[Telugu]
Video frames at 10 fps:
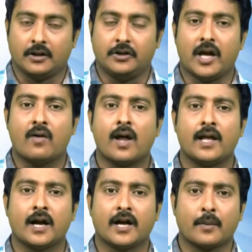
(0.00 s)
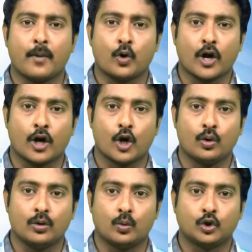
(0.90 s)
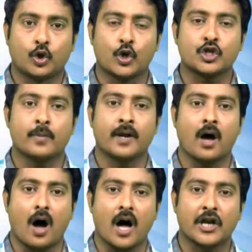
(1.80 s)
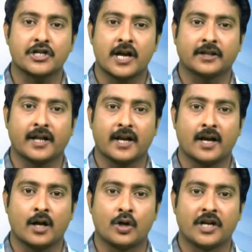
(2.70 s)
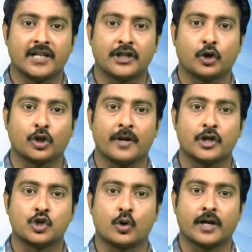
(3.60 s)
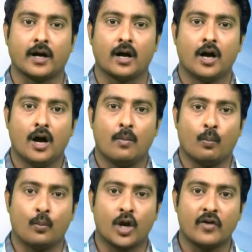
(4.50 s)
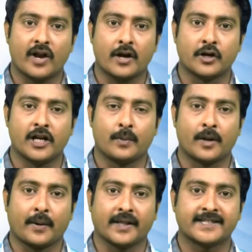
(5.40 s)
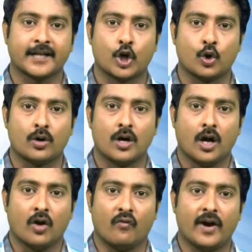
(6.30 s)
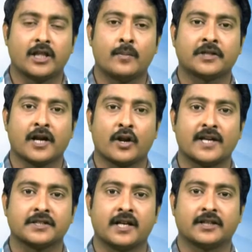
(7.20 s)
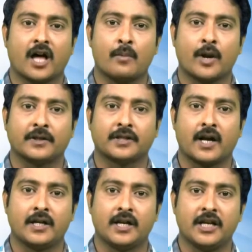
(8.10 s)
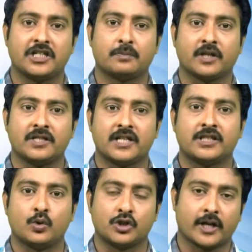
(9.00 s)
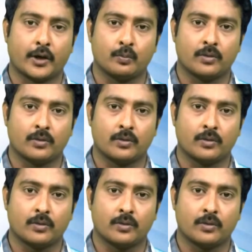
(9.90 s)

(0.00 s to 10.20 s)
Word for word: దేవాలయ గర్భగృహంలో ఉత్కృష్టమైన ఆకర్షణ తరంగాలు కేంద్రీకృతమైన చోట మూల విరాట్ను నిలిపిన ప్రదేశంలో వేదమంత్రాలు రాసిన తామరపత్రాన్ని నిక్షిప్తం చేసి ఉంచుతారు